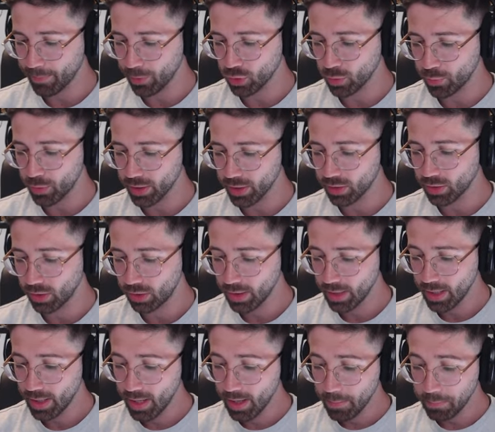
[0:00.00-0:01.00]
Por supuesto
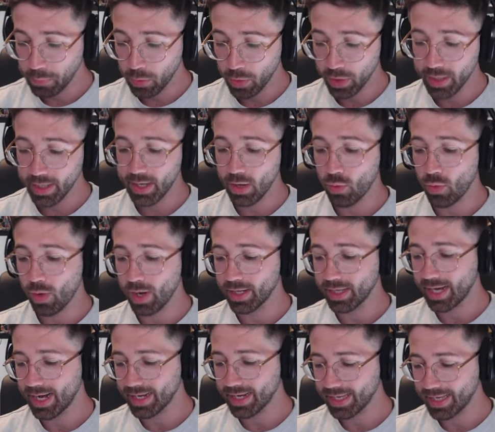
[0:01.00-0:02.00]
puede que
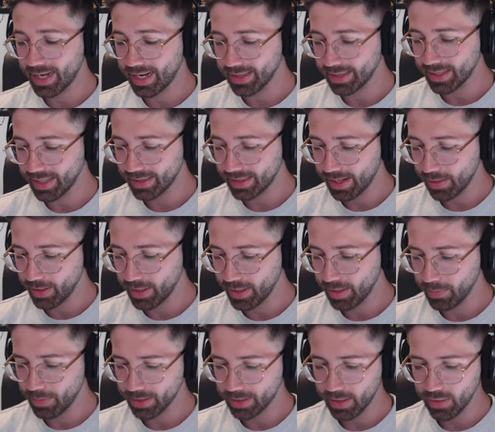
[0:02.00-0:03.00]
cualquiera quiera intentar
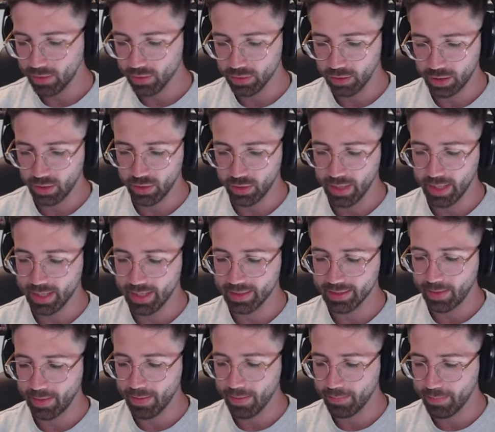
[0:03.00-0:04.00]
venir matarnos. Y oye, el que
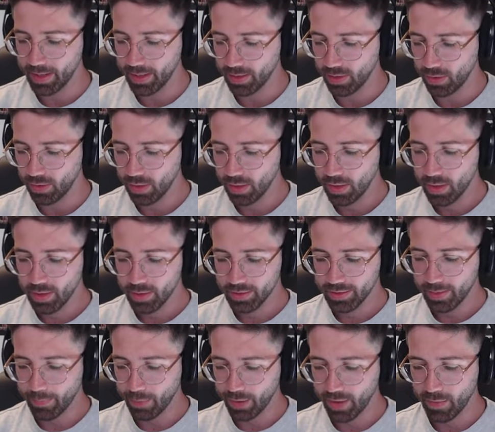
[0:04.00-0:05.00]
estaba en medio
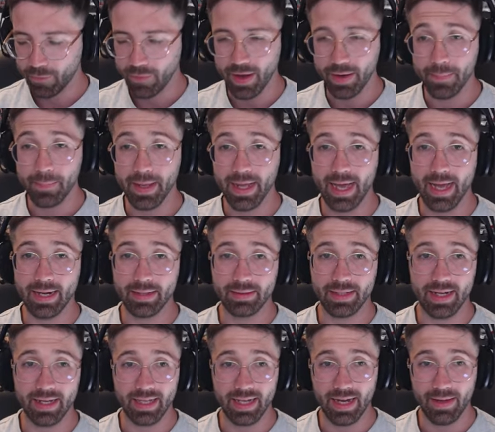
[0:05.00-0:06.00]
se puede farmear
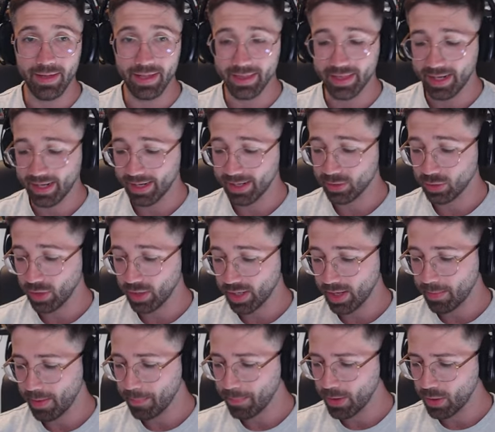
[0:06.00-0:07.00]
tranquilamente el resto de
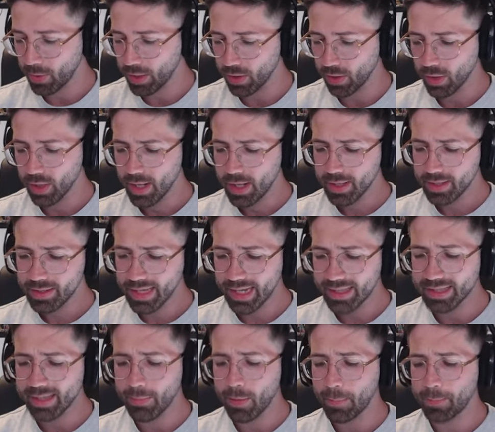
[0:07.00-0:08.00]
gemas. Pero bueno, ya
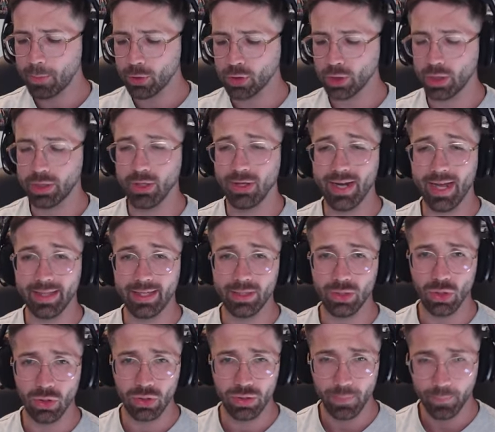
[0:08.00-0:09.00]
estamos
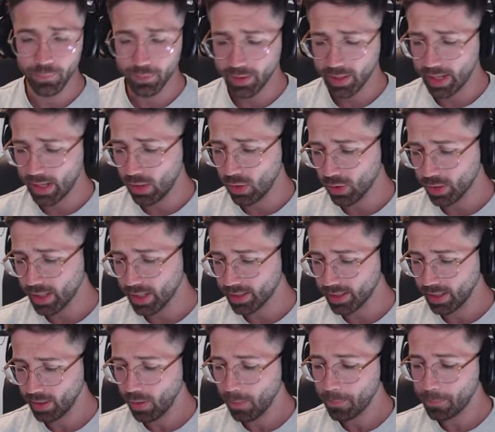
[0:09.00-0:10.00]
posicionaditos, que es lo que
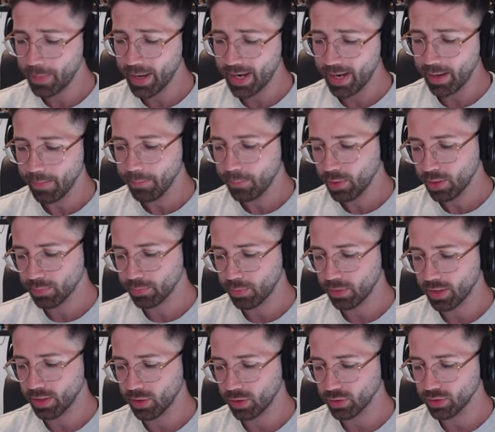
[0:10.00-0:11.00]
quiero, para pues,
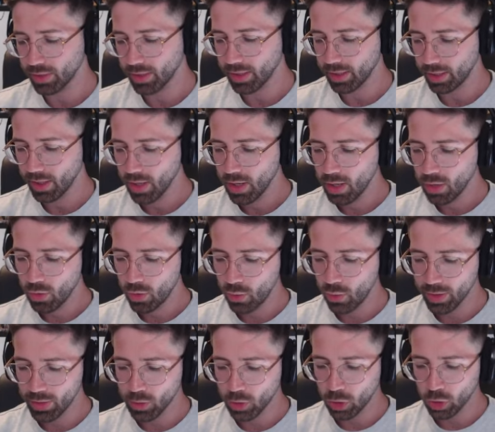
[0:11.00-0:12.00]
poder conseguir
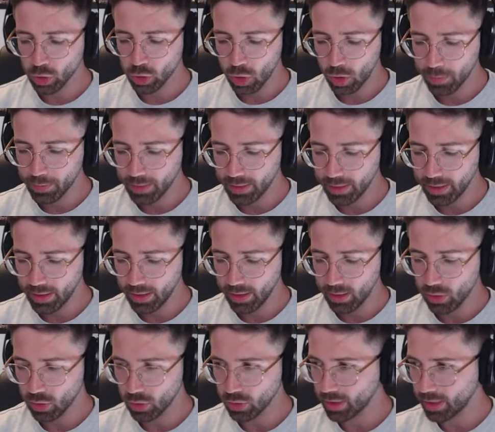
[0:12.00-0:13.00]
nuestros tops y
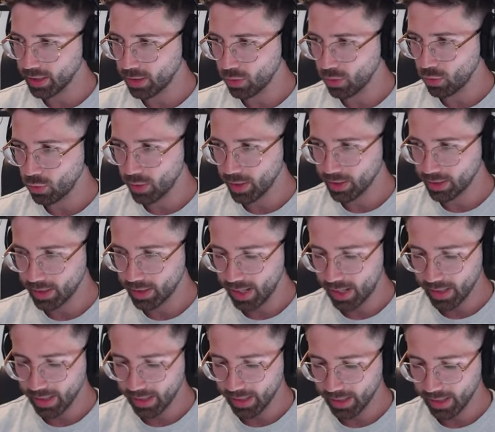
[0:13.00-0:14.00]
conseguir
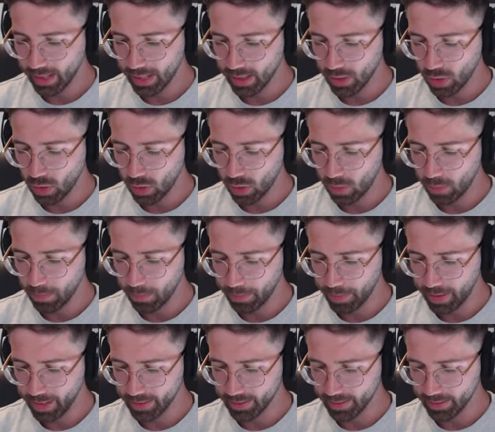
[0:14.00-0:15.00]
nuestras
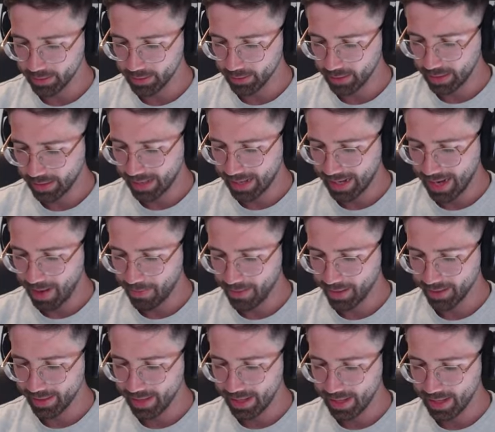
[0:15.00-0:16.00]
recompensas. La
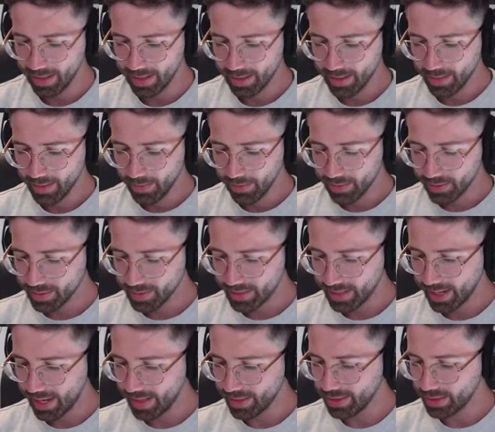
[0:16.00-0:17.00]
verdad,
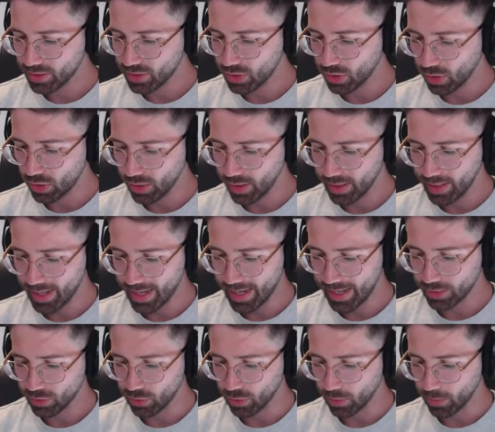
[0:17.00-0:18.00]
se ha dicho
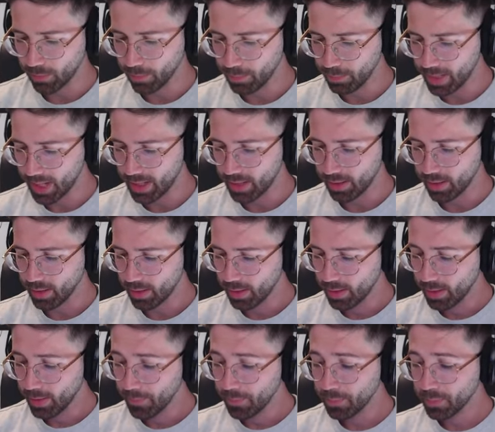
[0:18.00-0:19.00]
esto. Bien,
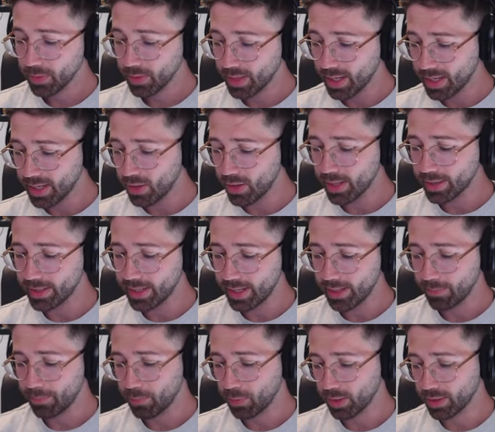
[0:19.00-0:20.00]
¿Qué quiero
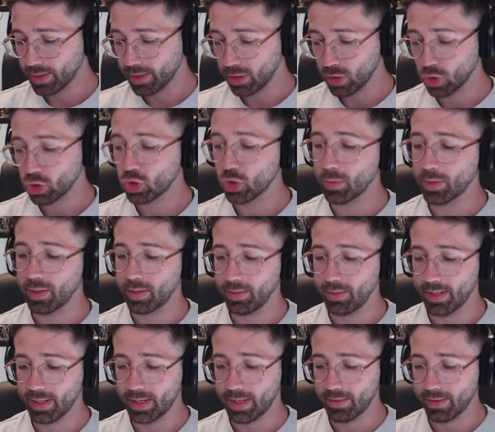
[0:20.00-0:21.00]
hacer? Pues quiero
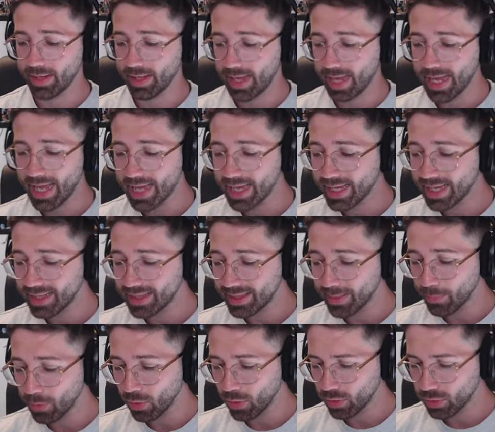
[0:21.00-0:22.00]
sobrevivir, la verdad. Es que
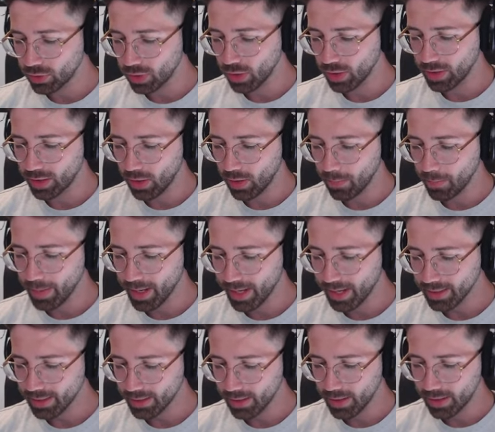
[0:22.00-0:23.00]
este modo, tío, el de los
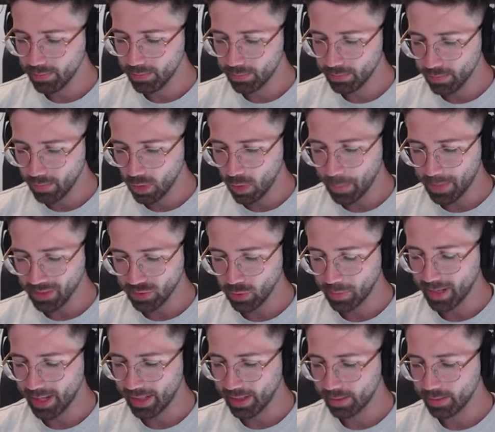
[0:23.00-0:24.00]
megas, mm, lo paso
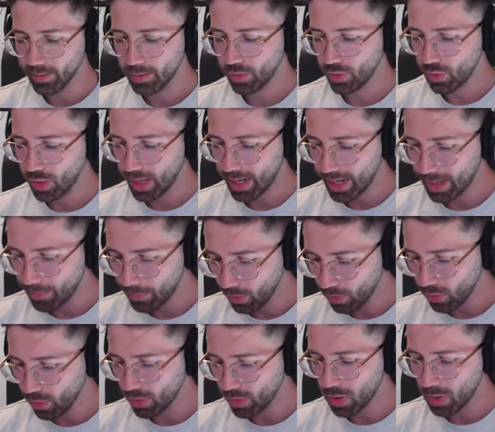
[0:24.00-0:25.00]
mal, ¿eh? El
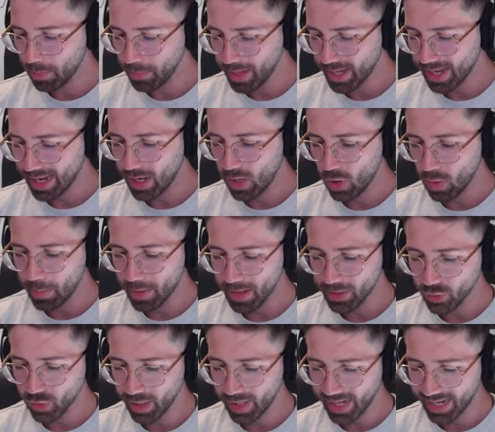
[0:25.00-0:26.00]
modo de los megas lo
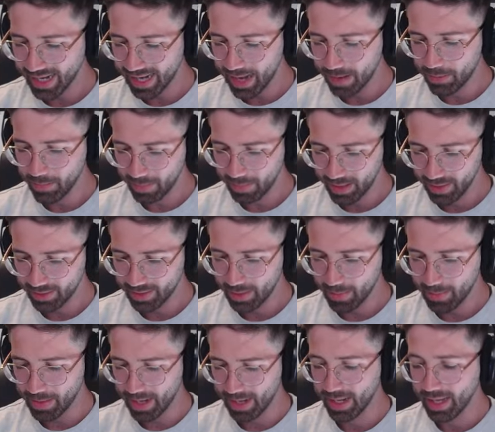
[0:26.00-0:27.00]
paso realmente
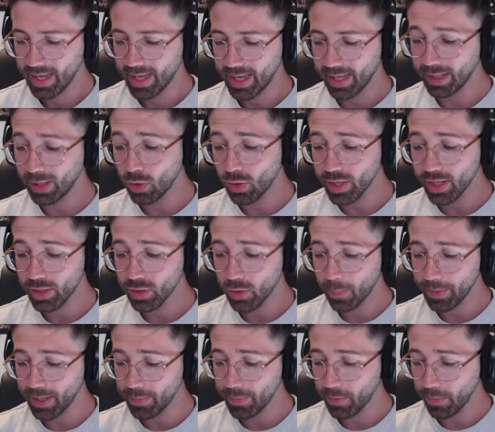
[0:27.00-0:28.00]
mal. Estoy
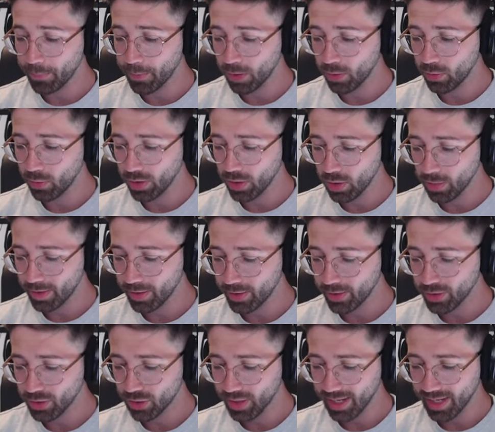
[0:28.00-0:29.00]
cogiendo primo por el único y mero
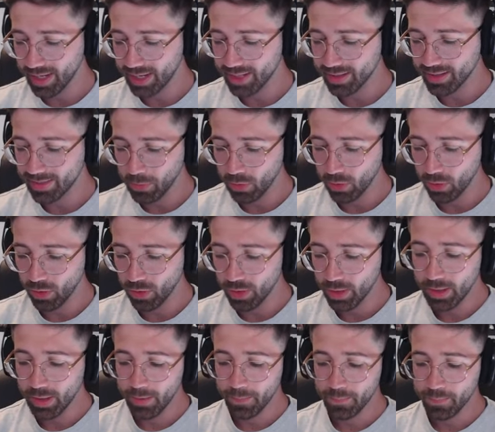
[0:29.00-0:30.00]
hecho de que en este modo
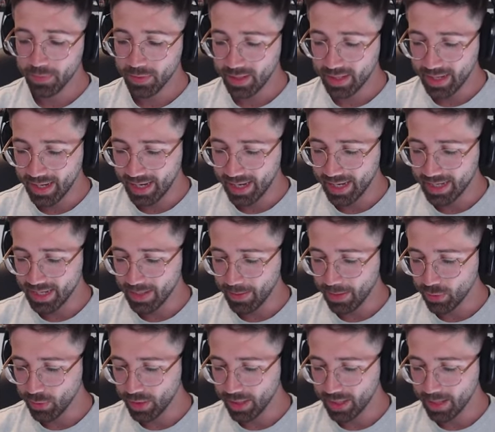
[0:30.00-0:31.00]
eh,
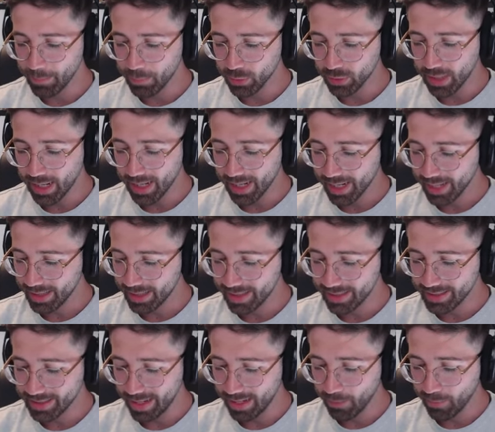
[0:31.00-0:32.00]
llevar un equipo tanque te
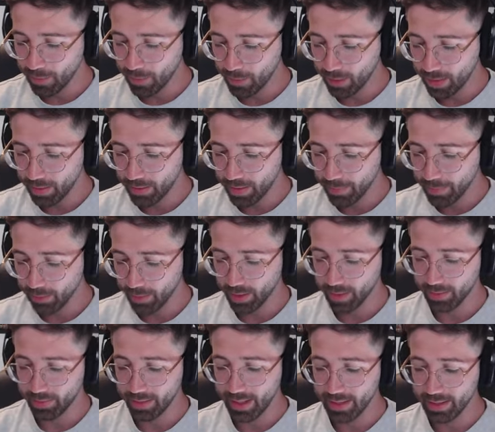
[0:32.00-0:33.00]
sale favorable
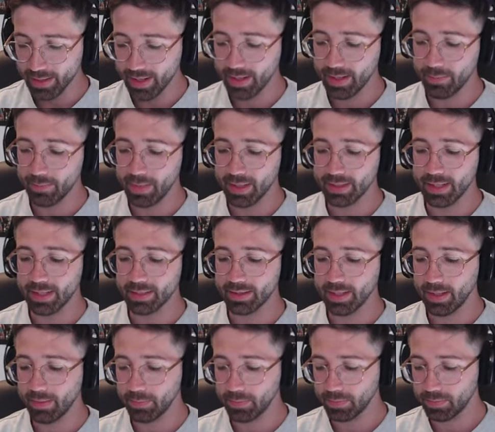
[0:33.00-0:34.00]
porque tardan en
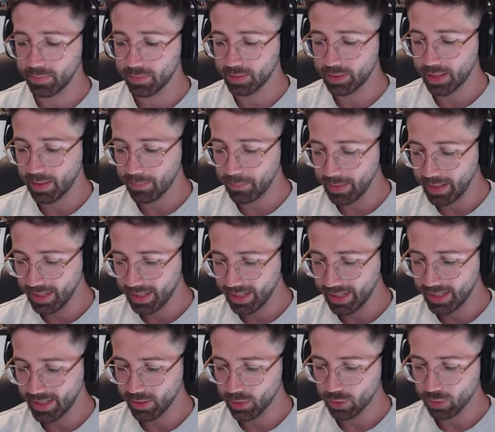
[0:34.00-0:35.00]
matarte
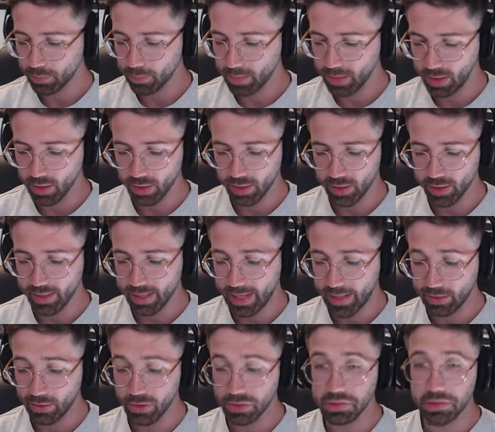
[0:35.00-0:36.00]
3.500 mm, millones de
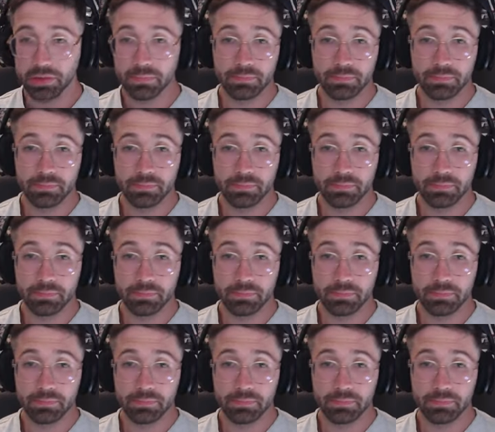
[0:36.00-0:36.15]
años.